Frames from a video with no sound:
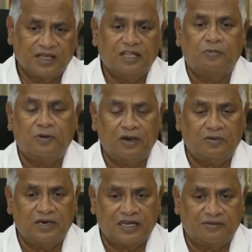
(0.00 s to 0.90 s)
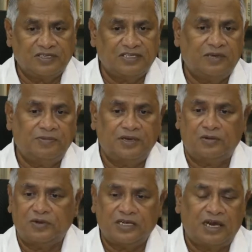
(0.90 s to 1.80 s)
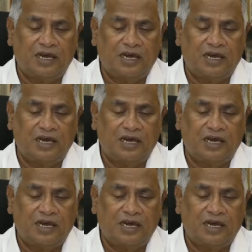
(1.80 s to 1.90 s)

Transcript: அந்த பொருள் அவளுக்கு அவசியம் என்று கூட